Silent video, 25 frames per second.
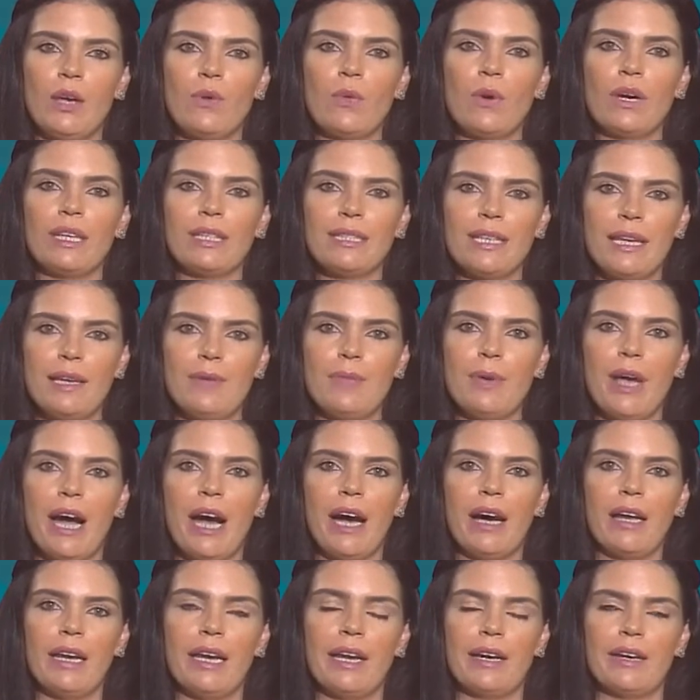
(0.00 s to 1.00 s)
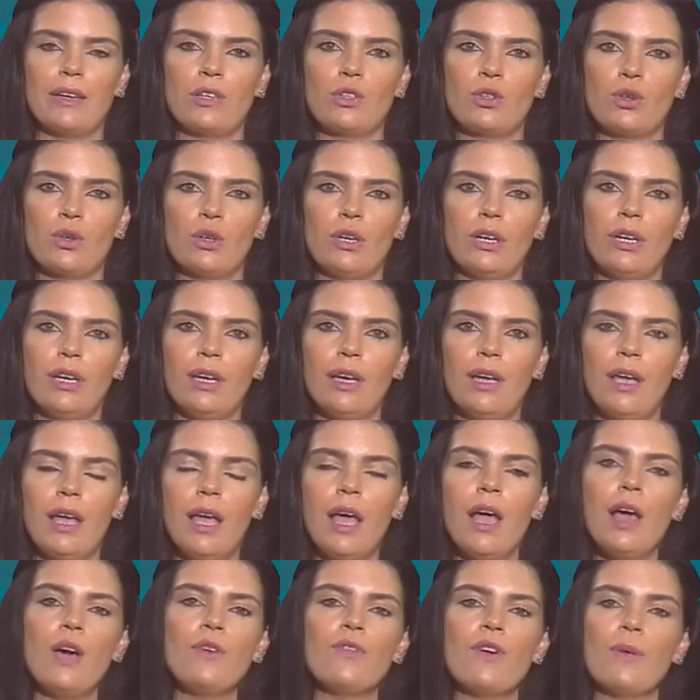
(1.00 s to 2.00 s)
وتابعة للرجل
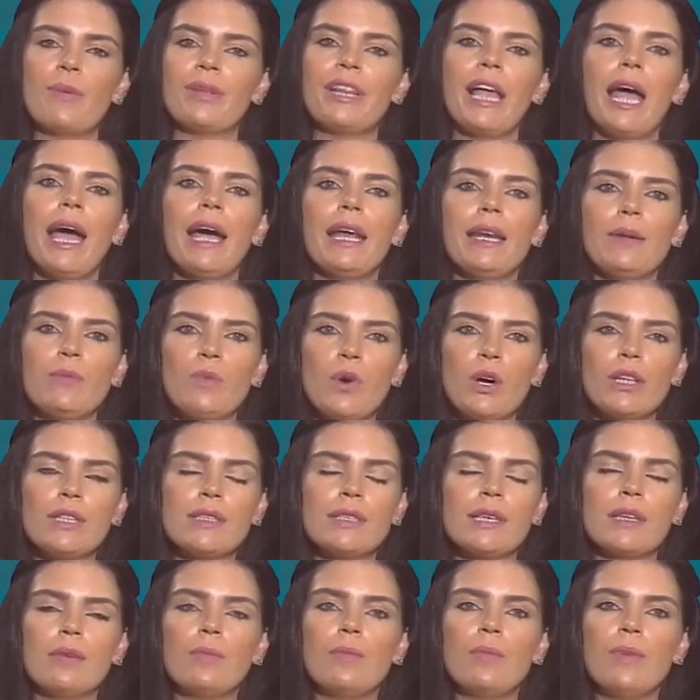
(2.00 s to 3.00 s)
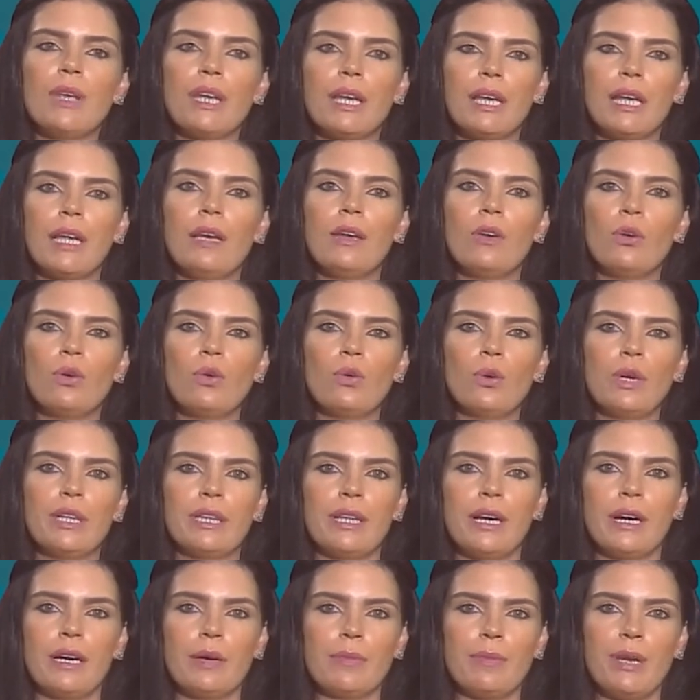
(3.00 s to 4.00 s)
فبتحارب واتسون بكل
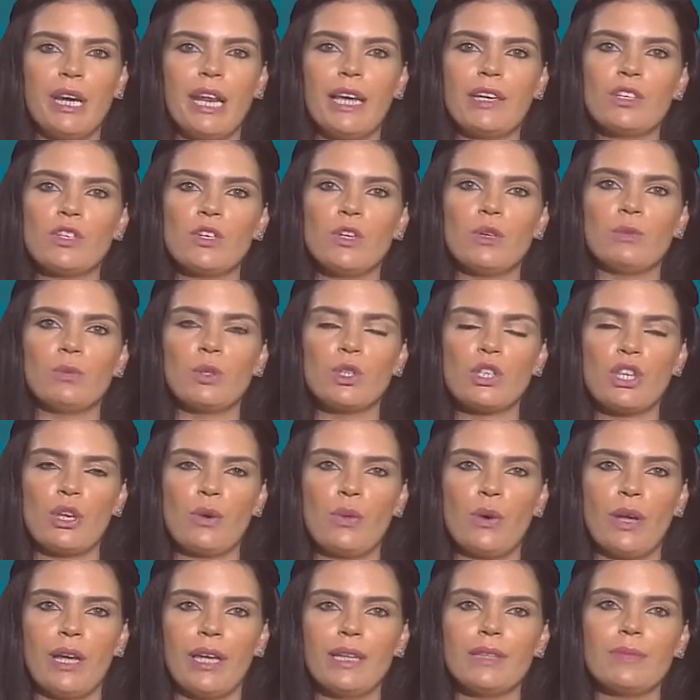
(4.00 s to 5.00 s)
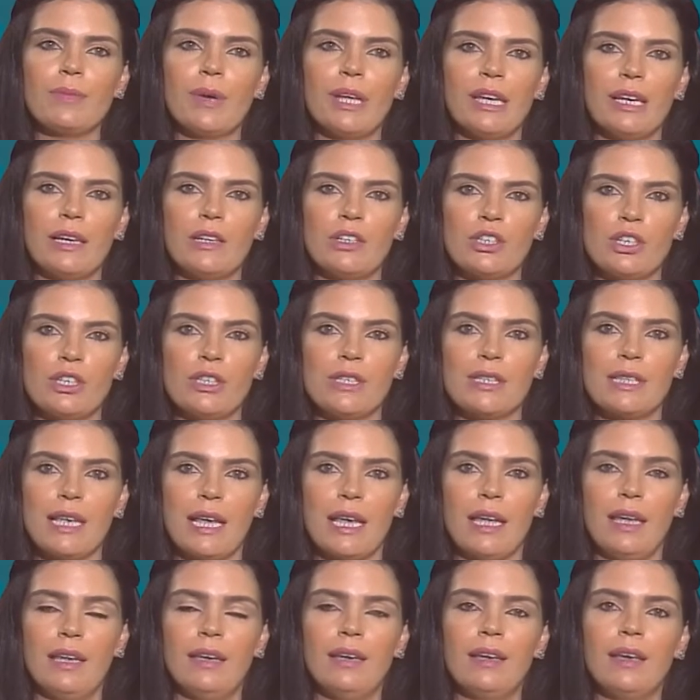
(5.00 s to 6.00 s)
قوتها من أجل المساواة بين
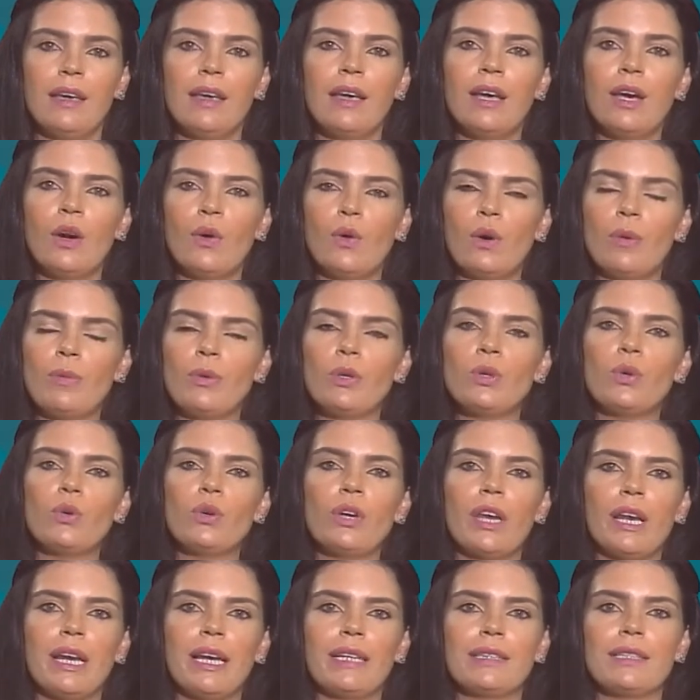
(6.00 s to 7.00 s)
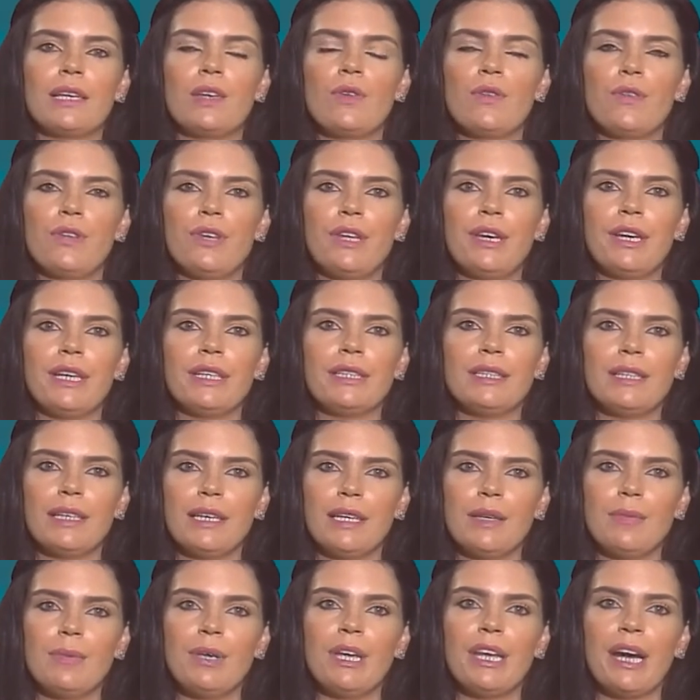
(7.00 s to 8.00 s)
الجنسين وبيكون لها تأثير كتير
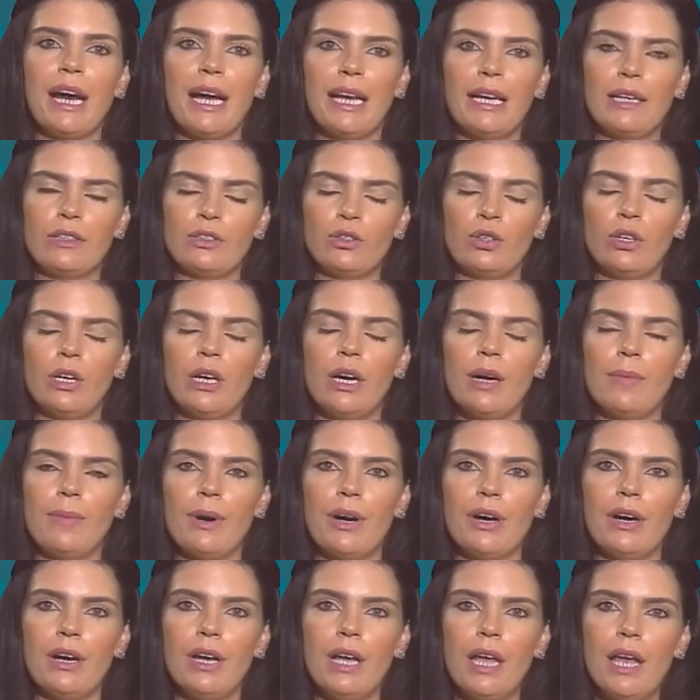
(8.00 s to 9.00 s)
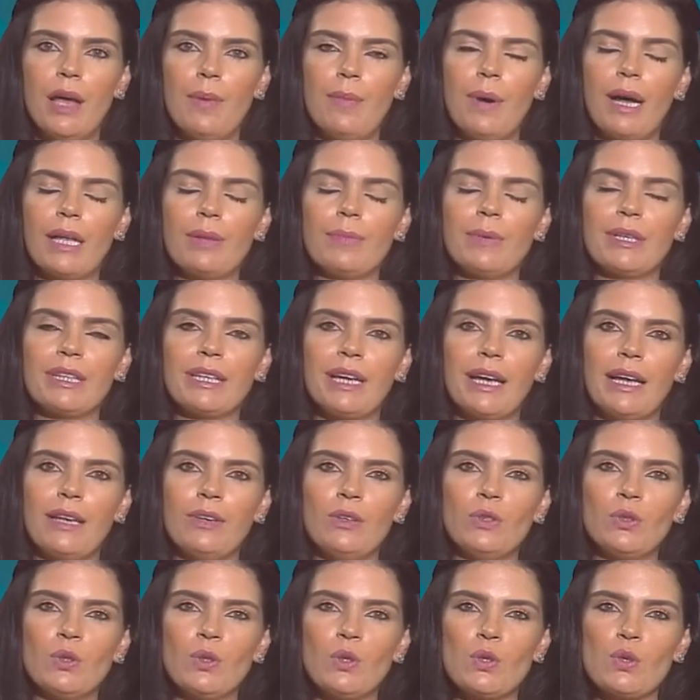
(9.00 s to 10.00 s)
كبير على طلابها بعد ما
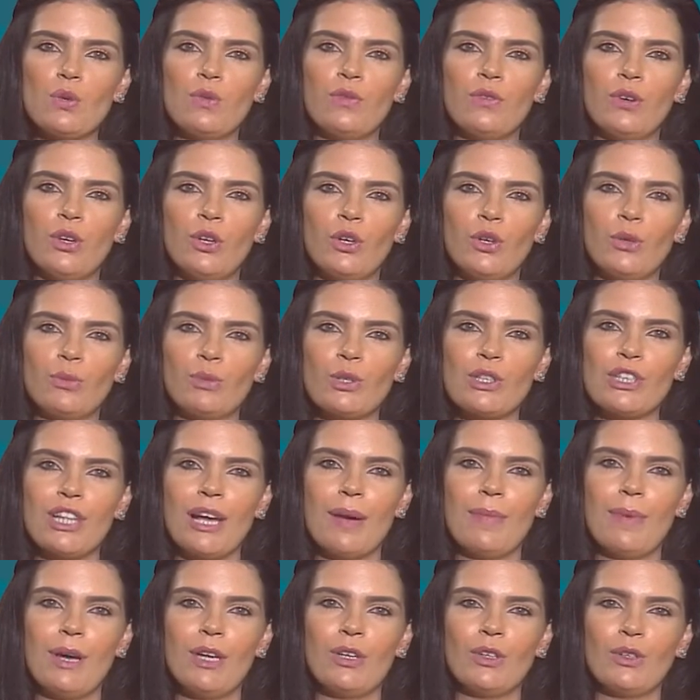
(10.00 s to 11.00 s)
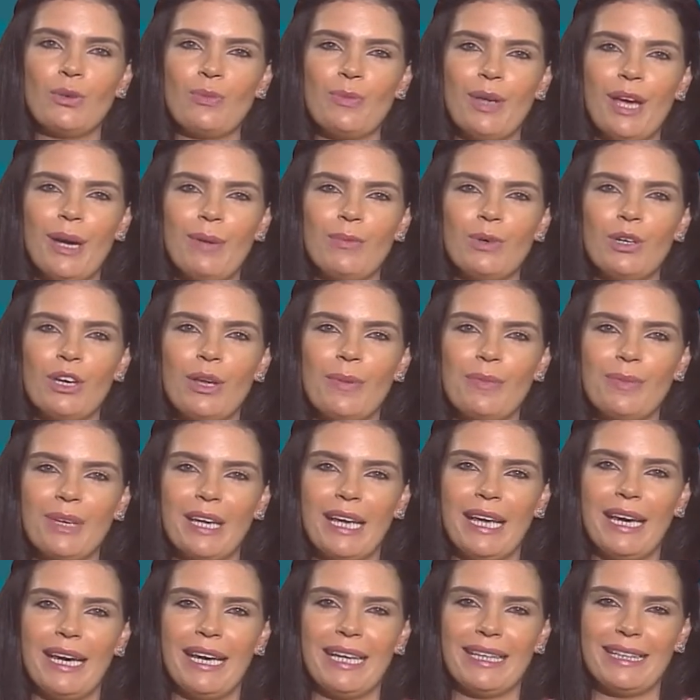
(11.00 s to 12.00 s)
تخليهم يشوفوا أنه مستقبلهم بيحمل
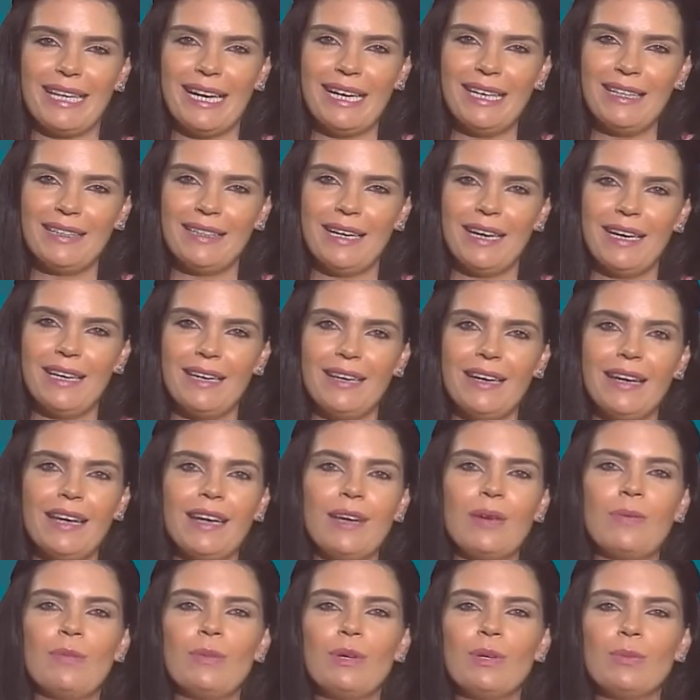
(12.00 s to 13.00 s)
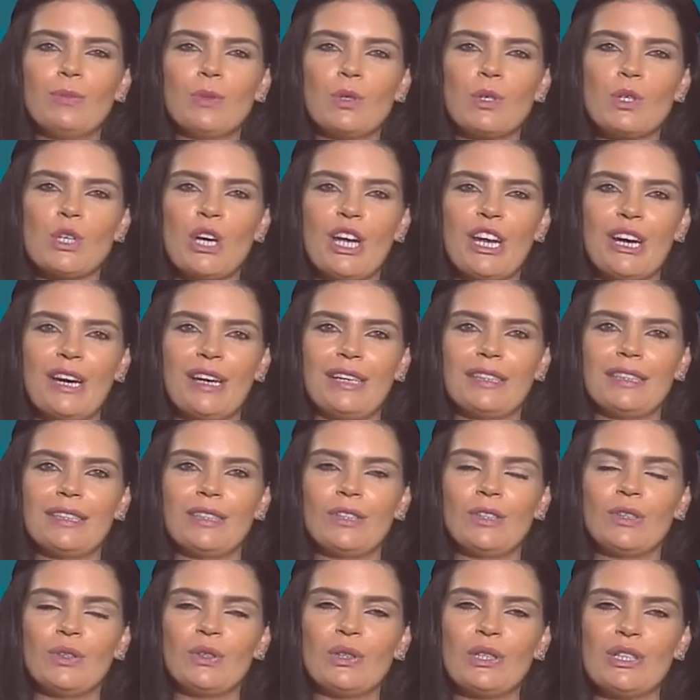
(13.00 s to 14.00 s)
إمكانات أكثر من مجرد
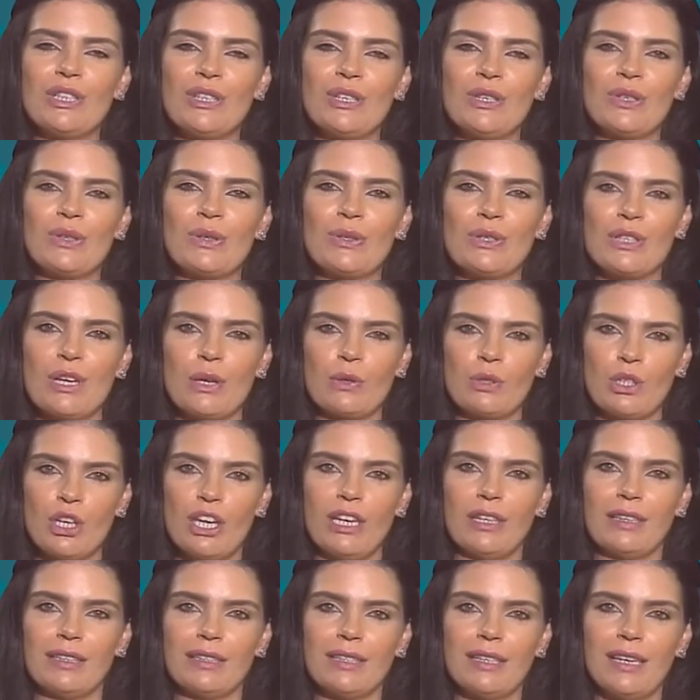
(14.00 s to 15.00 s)
أنه يصيروا زوجات